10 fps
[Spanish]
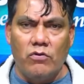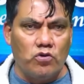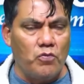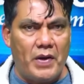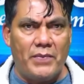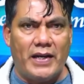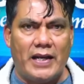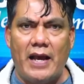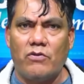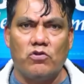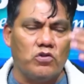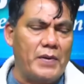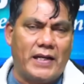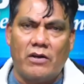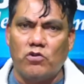en los supermercados,
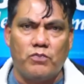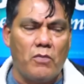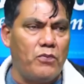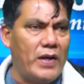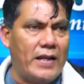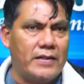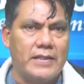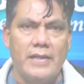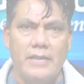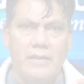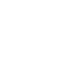los mercados populares.